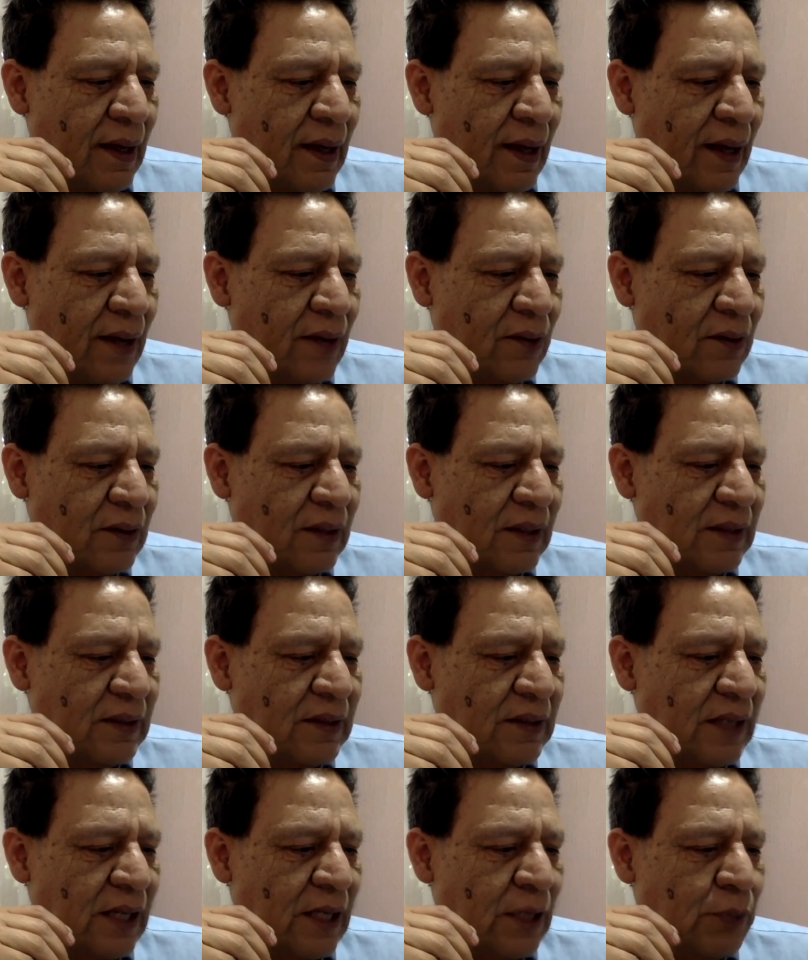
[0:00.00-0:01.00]
Entonces,
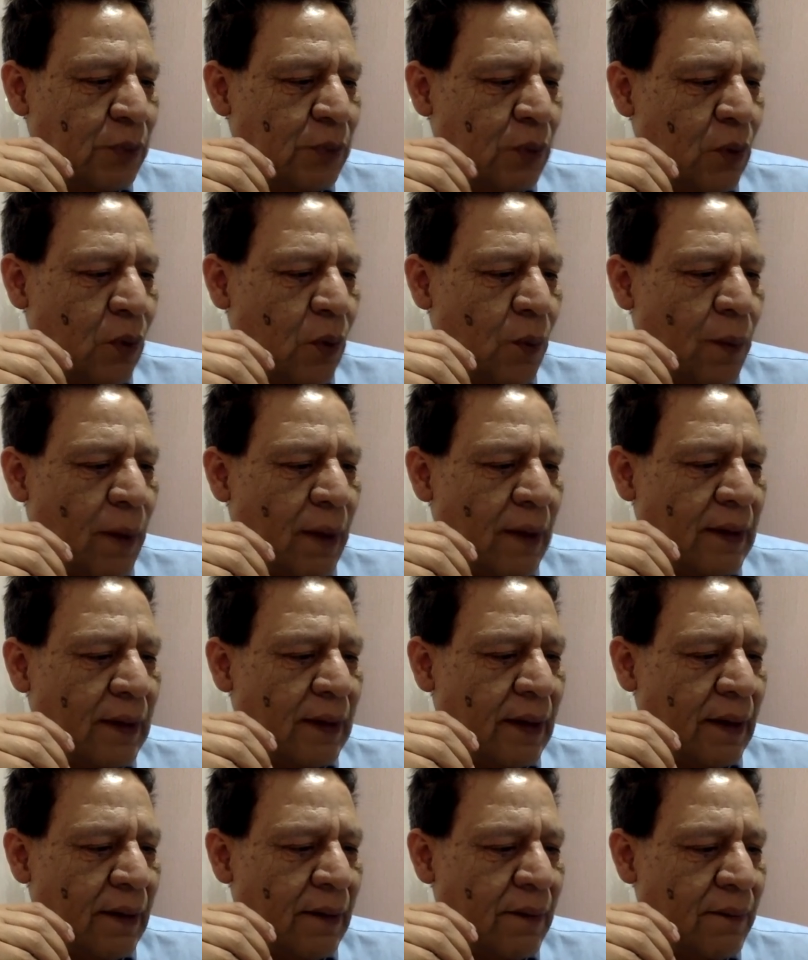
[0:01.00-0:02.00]
sí es
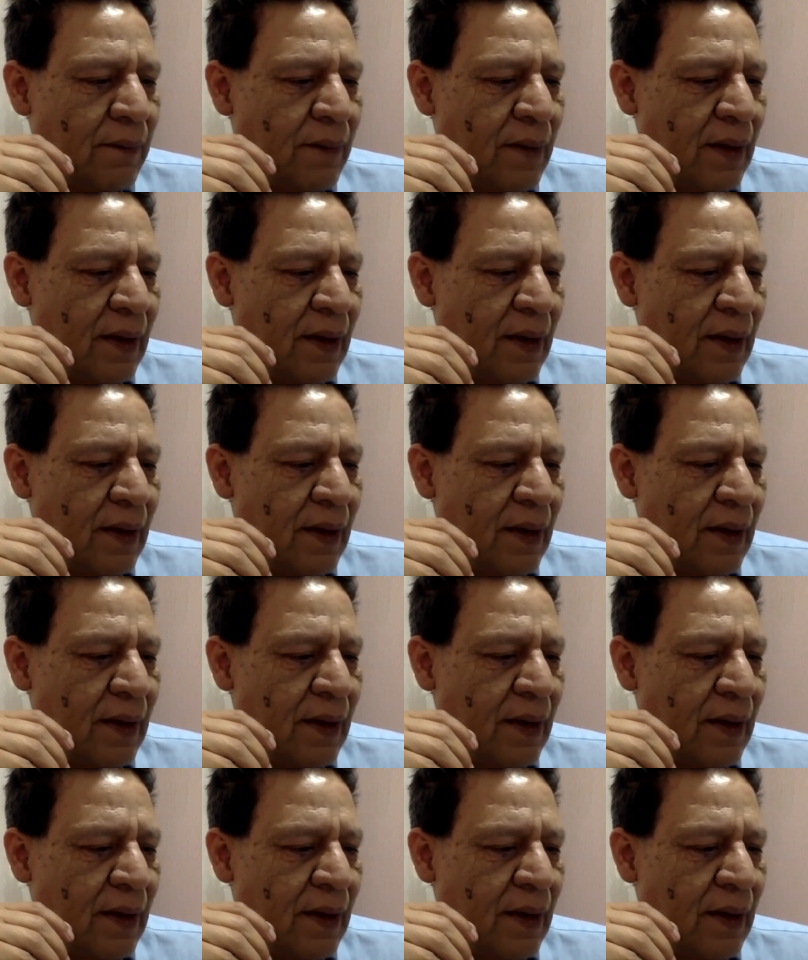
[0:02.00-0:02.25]
preocupante.